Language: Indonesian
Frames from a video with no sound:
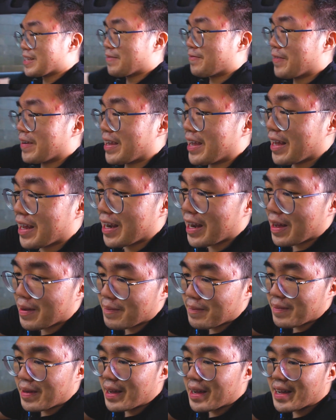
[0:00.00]
Civic yang
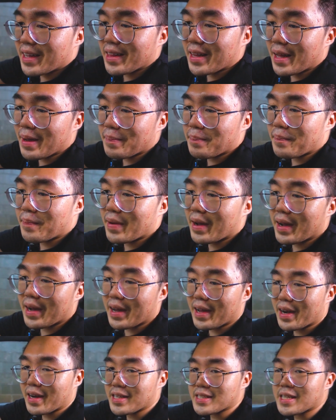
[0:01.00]
lama. Kenapa?
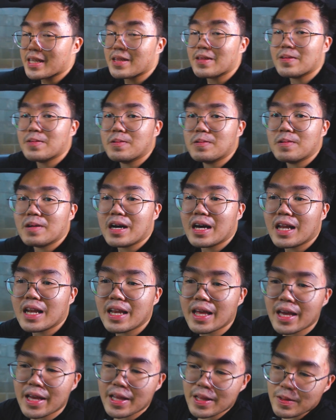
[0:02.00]
Karena satu
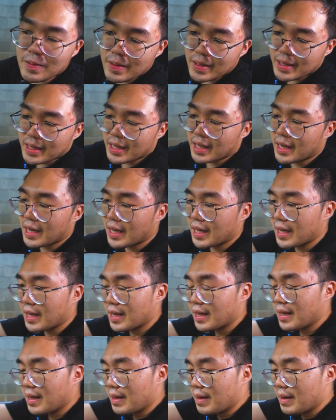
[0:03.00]
hal yaitu adalah